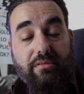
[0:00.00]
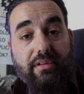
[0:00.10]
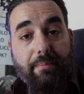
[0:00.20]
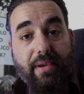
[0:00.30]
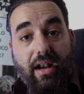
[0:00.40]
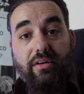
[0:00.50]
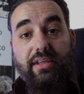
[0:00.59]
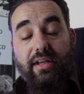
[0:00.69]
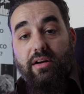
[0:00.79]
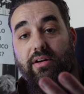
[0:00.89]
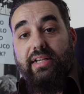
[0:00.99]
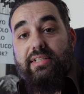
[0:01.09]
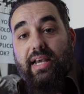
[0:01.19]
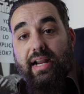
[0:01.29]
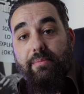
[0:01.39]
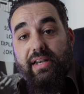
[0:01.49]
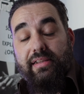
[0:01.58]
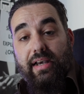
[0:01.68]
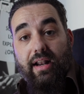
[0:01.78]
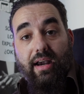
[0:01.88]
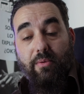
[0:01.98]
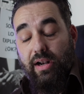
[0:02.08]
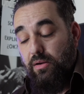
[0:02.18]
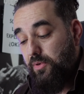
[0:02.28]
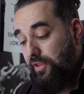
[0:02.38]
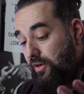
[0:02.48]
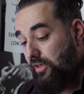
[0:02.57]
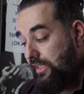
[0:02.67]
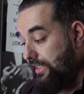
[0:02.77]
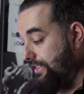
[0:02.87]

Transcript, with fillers: también lo tiene con esta camarita, la cual, como digo,